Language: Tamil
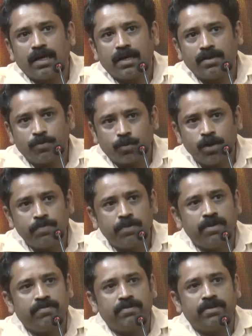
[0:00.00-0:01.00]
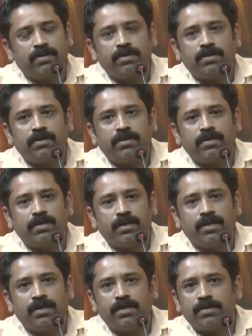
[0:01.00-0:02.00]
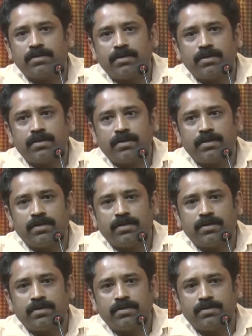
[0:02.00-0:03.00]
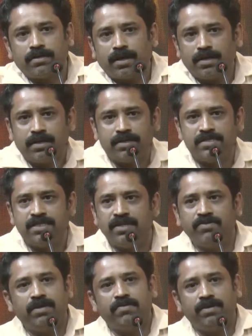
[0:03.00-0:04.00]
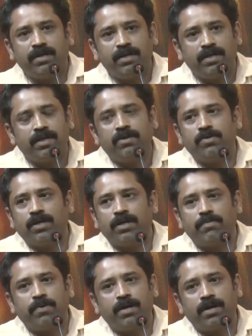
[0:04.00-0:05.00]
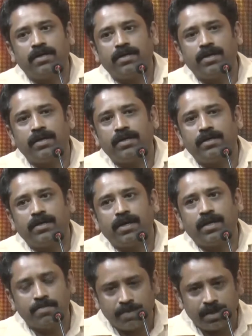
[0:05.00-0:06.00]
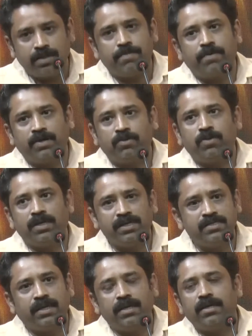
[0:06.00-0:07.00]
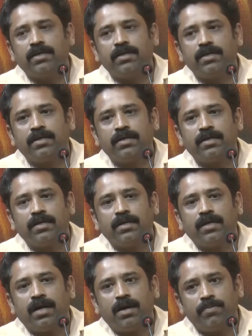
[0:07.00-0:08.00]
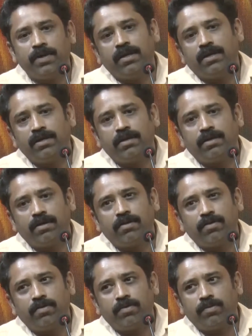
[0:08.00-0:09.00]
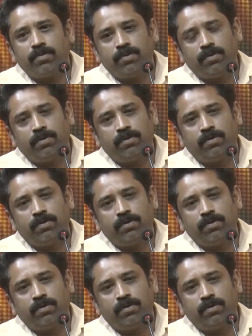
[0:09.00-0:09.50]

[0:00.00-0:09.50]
அந்த ஒளிப்பதிவு இயக்குனர் அண்ணன் ஜீவன் அவர்களுக்கு என்னுடைய பாராட்டுக்கள் அதே மாதிரி இந்த படத்தோட இசை அப்படின்னு ஒரு